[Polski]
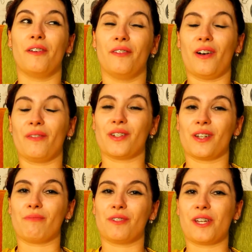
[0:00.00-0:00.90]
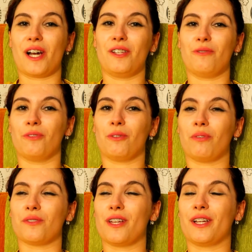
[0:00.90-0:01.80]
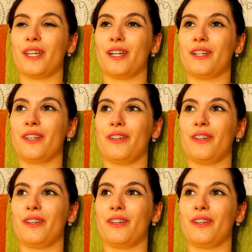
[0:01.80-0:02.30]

powiem Wam, że przyjechaliśmy do Poznania